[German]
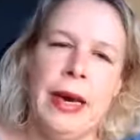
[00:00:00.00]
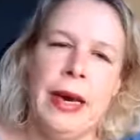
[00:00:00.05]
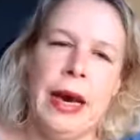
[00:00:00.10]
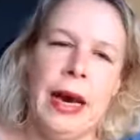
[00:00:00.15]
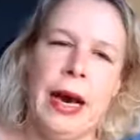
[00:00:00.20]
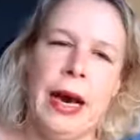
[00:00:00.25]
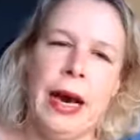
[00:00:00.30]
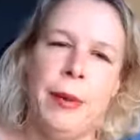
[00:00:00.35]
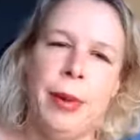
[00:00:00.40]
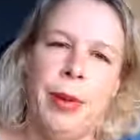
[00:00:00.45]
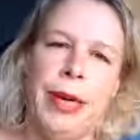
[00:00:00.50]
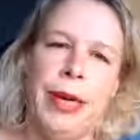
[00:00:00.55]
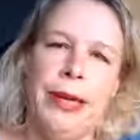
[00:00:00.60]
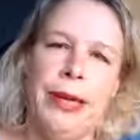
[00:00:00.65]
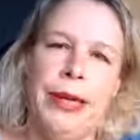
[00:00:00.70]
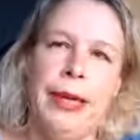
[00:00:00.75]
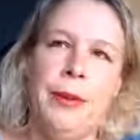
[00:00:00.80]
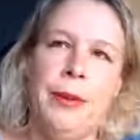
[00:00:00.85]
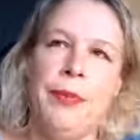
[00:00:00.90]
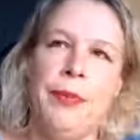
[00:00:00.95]
Aber
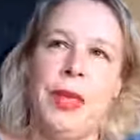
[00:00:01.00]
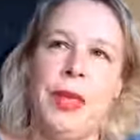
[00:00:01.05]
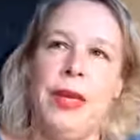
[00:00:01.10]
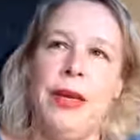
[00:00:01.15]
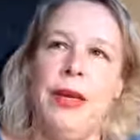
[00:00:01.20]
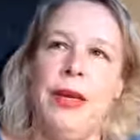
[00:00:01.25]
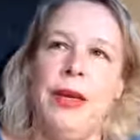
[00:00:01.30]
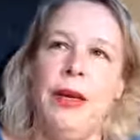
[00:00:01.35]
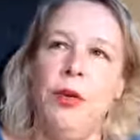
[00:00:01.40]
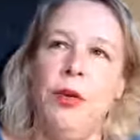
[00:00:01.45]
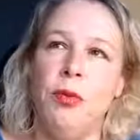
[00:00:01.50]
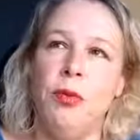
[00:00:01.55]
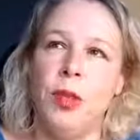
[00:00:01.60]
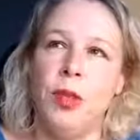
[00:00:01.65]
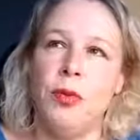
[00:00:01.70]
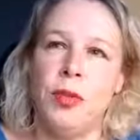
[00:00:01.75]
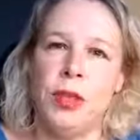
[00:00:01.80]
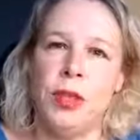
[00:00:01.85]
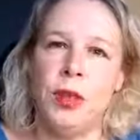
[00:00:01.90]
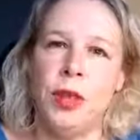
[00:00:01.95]
ähm, um
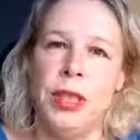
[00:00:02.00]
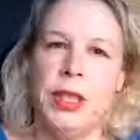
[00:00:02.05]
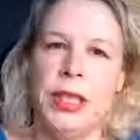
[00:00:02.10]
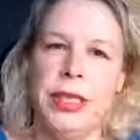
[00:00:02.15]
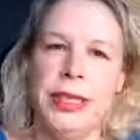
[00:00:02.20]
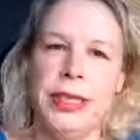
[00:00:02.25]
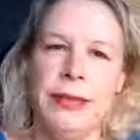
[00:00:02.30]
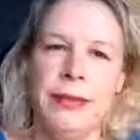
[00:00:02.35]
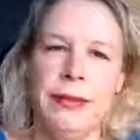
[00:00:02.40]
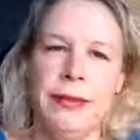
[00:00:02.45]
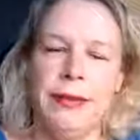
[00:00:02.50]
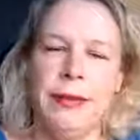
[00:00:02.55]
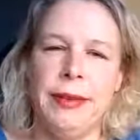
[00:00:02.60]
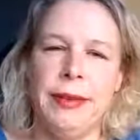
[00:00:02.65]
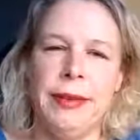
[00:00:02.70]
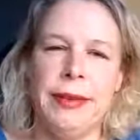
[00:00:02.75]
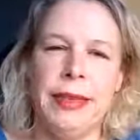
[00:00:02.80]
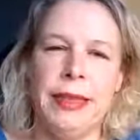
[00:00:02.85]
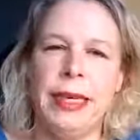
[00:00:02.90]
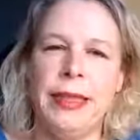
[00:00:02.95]
zu verdeutlichen,
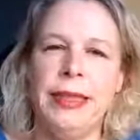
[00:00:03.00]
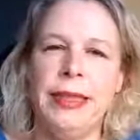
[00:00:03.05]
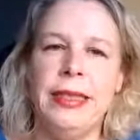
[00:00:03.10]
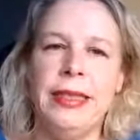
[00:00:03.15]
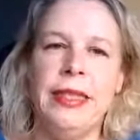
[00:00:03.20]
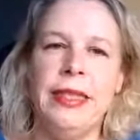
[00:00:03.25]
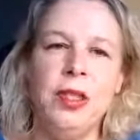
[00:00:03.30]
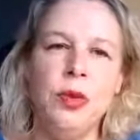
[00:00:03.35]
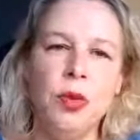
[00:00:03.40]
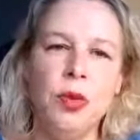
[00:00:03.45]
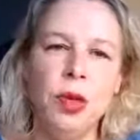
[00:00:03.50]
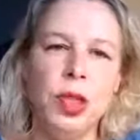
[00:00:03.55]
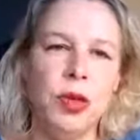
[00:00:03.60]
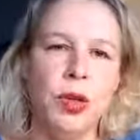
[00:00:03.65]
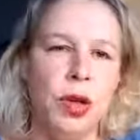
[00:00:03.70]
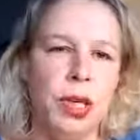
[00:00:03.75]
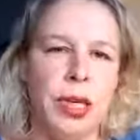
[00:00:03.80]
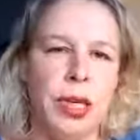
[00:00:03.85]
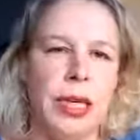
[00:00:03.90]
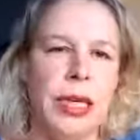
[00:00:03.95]
ja, diese
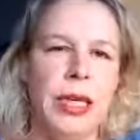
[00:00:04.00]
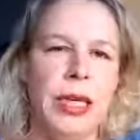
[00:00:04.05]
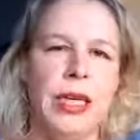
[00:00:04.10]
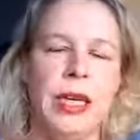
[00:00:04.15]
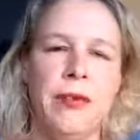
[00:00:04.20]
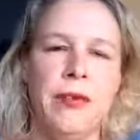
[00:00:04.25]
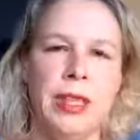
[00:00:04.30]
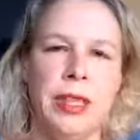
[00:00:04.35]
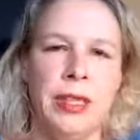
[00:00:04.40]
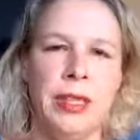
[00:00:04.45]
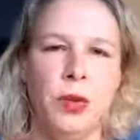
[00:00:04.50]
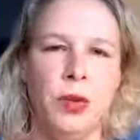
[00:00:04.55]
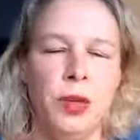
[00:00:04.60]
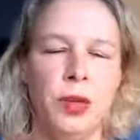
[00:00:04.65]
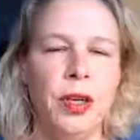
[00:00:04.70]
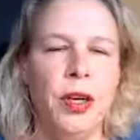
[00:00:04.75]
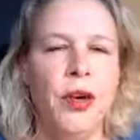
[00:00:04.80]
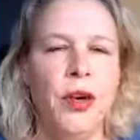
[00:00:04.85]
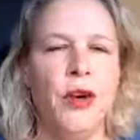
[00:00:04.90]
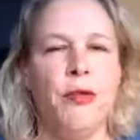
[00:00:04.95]
Junior- oder
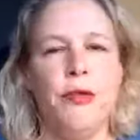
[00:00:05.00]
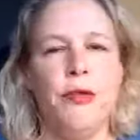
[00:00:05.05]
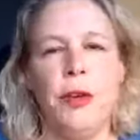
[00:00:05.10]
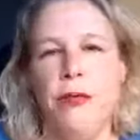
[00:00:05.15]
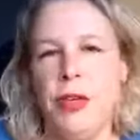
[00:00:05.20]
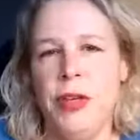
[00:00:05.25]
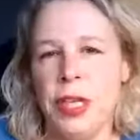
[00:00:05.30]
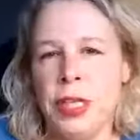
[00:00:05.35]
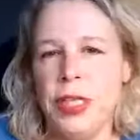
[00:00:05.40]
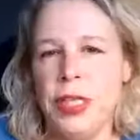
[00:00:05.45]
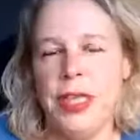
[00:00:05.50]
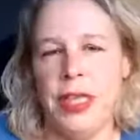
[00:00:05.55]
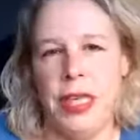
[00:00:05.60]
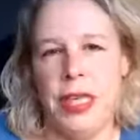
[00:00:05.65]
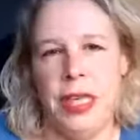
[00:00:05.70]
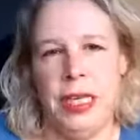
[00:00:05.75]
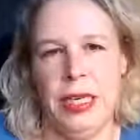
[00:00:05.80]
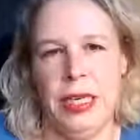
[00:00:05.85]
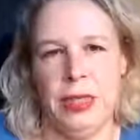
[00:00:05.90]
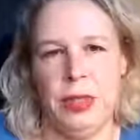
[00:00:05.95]
Kinderversion verwirrt die
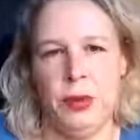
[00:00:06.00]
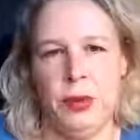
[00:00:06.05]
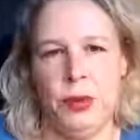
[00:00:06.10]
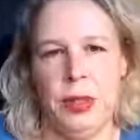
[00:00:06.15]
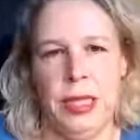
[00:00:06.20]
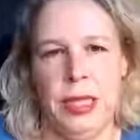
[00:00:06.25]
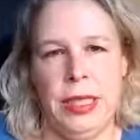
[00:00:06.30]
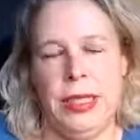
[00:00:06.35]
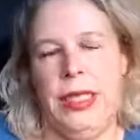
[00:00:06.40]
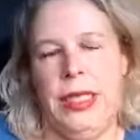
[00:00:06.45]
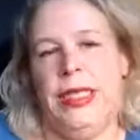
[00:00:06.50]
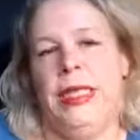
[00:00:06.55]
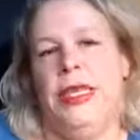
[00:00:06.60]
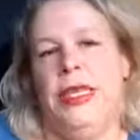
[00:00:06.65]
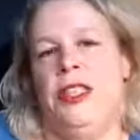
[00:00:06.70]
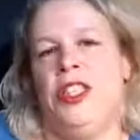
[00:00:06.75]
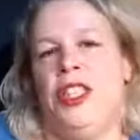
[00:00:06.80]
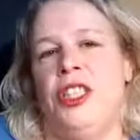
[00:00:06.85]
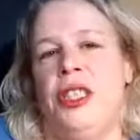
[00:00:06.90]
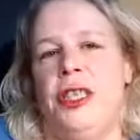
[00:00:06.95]
Kinder zusätzlich.
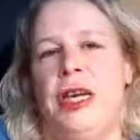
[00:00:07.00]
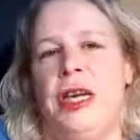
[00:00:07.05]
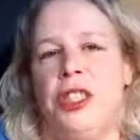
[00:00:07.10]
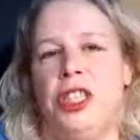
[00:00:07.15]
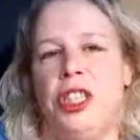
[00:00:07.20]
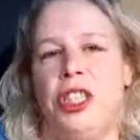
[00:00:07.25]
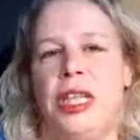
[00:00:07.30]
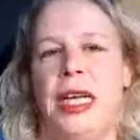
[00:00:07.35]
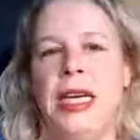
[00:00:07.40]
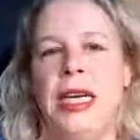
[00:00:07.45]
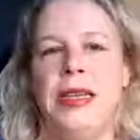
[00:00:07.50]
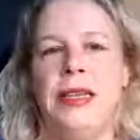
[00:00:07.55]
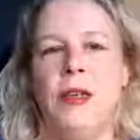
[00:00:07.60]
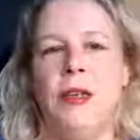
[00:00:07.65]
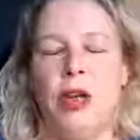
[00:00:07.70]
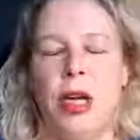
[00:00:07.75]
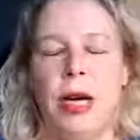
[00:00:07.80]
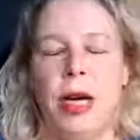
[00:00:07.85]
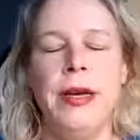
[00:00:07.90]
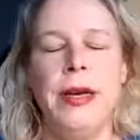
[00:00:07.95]
Anstelle
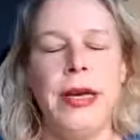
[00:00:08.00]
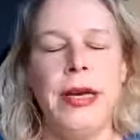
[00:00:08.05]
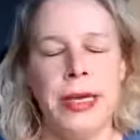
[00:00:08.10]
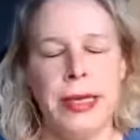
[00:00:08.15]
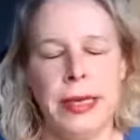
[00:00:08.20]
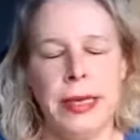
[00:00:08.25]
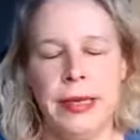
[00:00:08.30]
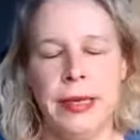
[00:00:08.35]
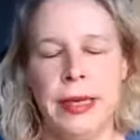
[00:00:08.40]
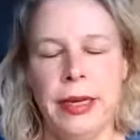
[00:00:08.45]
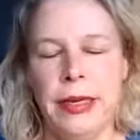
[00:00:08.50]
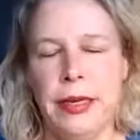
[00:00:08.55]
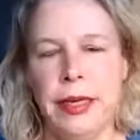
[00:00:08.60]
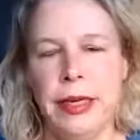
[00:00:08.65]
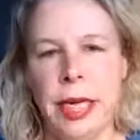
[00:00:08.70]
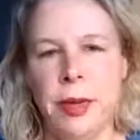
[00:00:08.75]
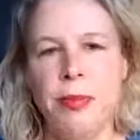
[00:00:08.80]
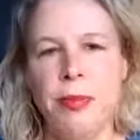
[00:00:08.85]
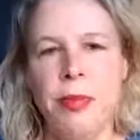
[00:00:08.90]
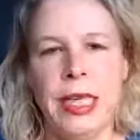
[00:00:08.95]
oder äh,
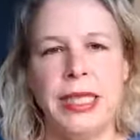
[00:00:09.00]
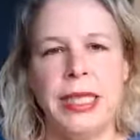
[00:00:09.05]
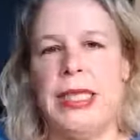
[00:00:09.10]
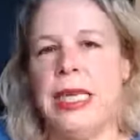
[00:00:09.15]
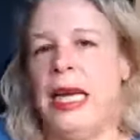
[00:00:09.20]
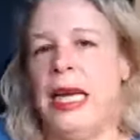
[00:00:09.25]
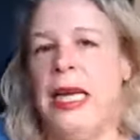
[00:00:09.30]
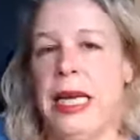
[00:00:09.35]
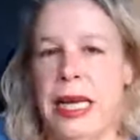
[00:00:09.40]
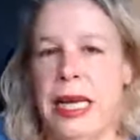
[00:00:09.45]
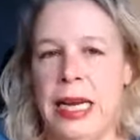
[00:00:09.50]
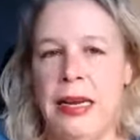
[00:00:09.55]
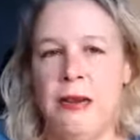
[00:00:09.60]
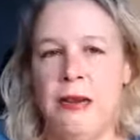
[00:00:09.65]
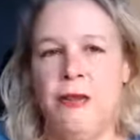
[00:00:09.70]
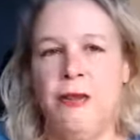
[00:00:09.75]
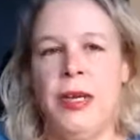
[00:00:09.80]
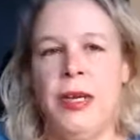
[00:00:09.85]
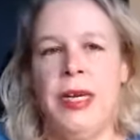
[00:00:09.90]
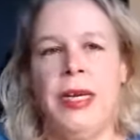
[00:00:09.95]
neben der Zahl 11